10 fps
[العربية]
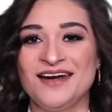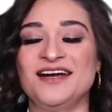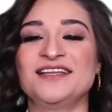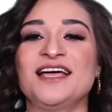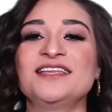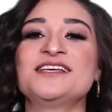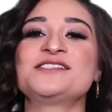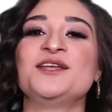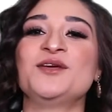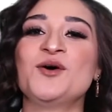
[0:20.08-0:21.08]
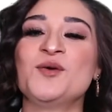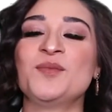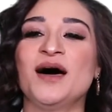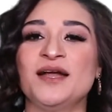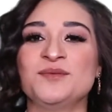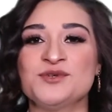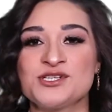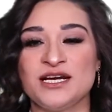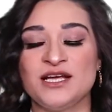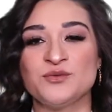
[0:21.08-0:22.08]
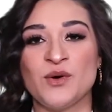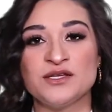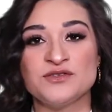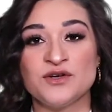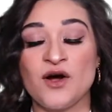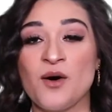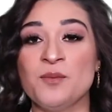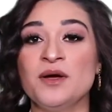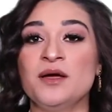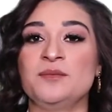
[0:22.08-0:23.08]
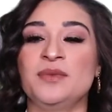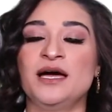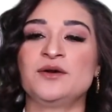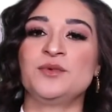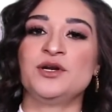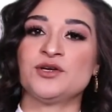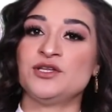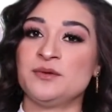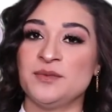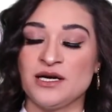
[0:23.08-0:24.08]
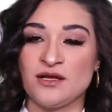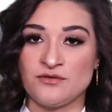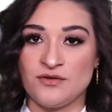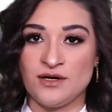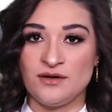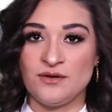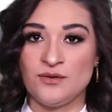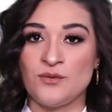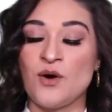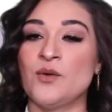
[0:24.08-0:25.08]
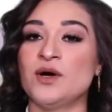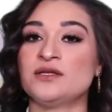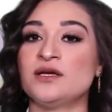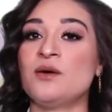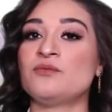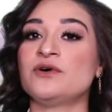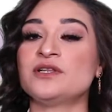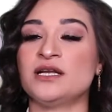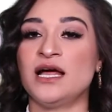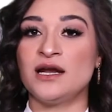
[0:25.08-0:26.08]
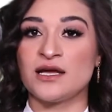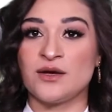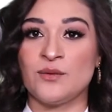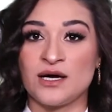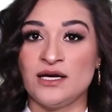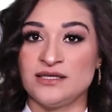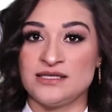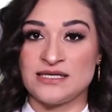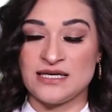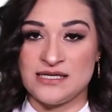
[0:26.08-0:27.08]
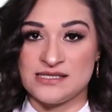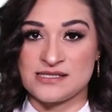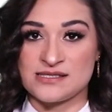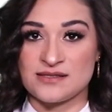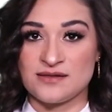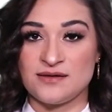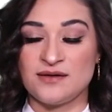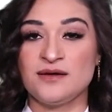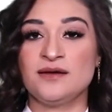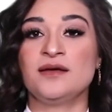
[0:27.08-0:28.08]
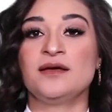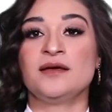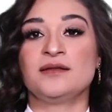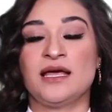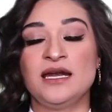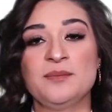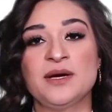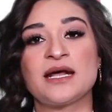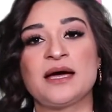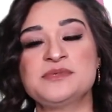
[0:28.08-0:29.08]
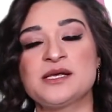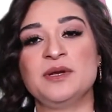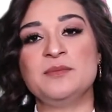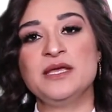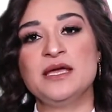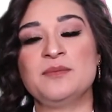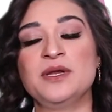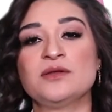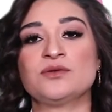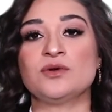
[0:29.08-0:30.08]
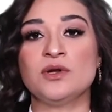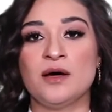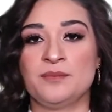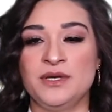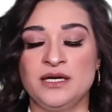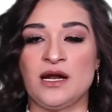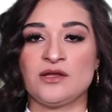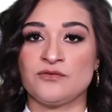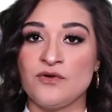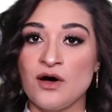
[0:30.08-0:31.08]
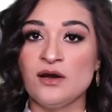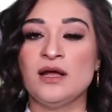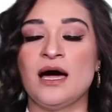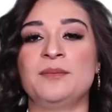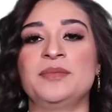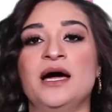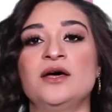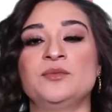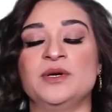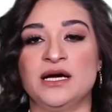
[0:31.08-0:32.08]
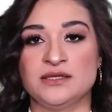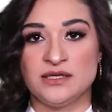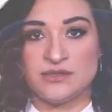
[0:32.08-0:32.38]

رح نتحدث اليوم عن مشكلة واضطراب بيعانوا منه كثير من الأطفال وهو اضطراب فرط الحركة وقلة التركيز تقريبا 5% من الطلاب من الأطفال عم بيعانوا من هذا